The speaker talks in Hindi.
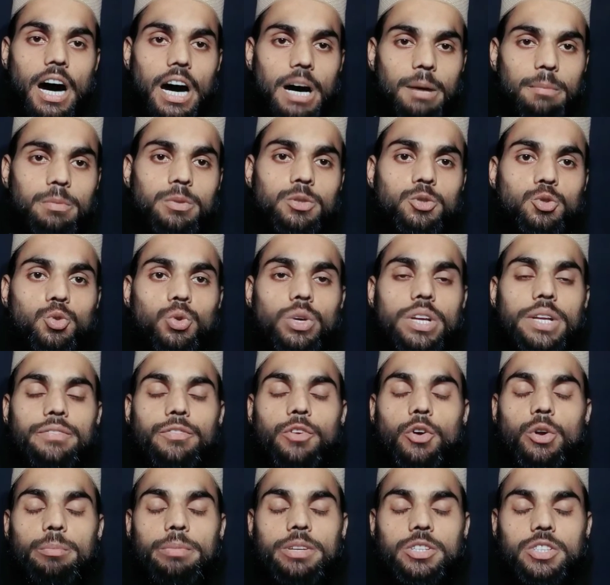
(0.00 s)
अब जो
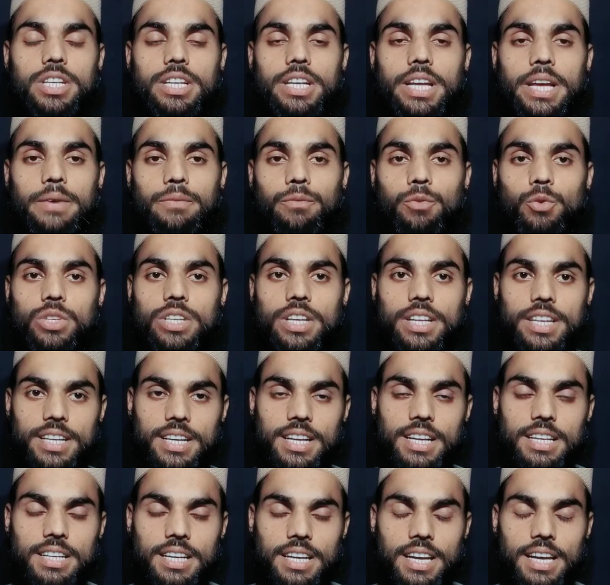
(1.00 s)
इन्फॉर्मेशन है वो ये
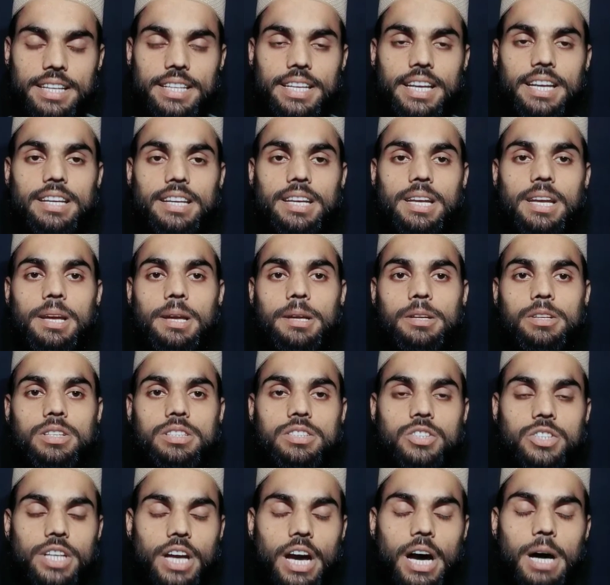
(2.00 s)
निकल कर आई है कि
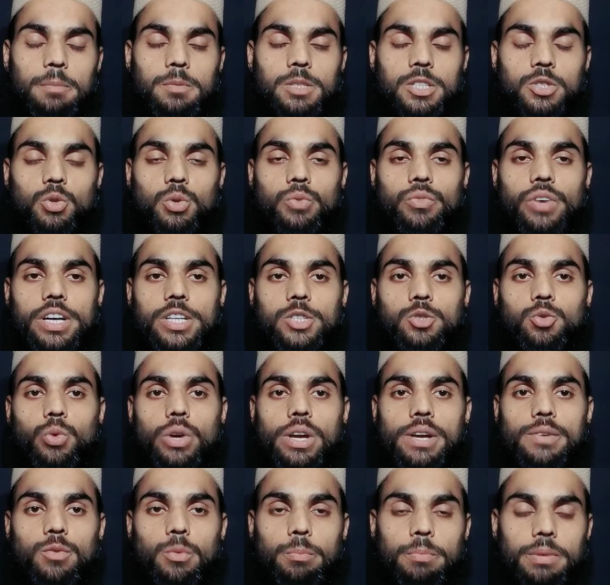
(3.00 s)
शिहाब चतुर्भाई जो
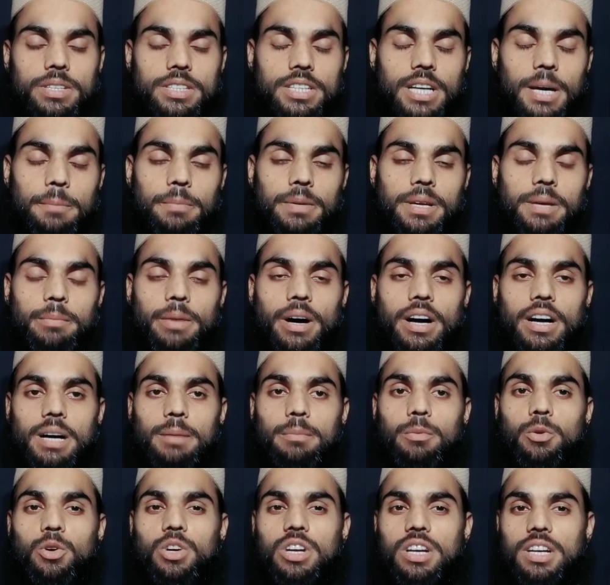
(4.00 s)
हैं वो पंजाब के
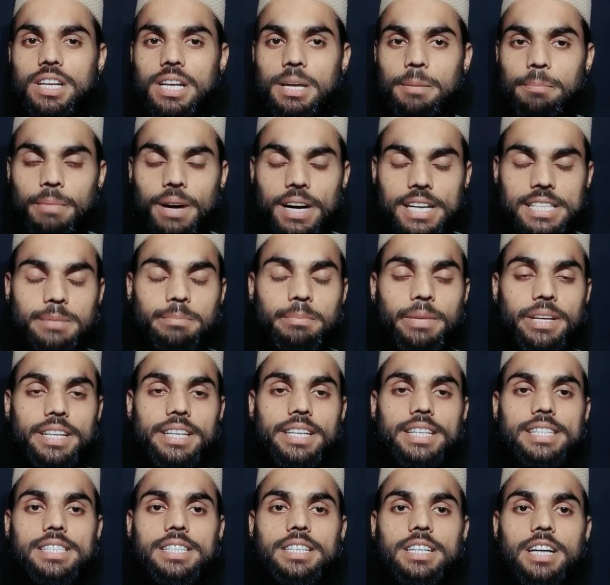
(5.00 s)
बाघा बॉर्डर के पास में ही
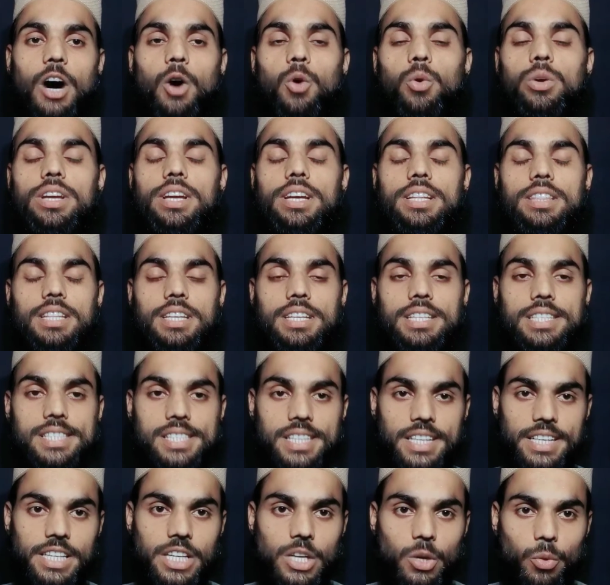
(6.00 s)
किसी गांव के अंदर
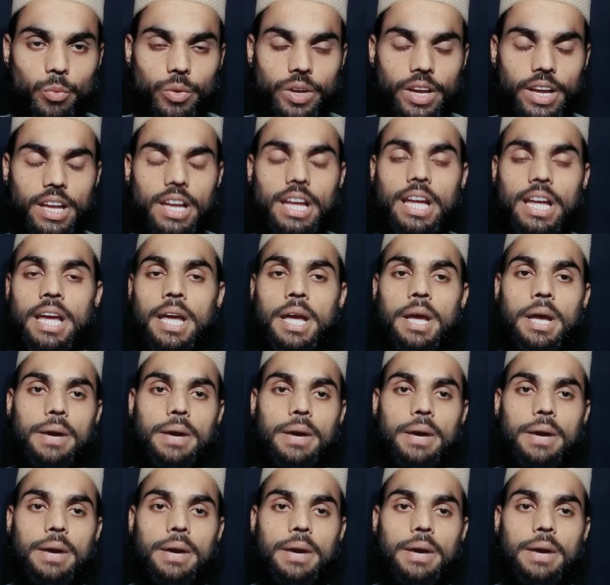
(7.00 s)
स्टे किए हुए हैं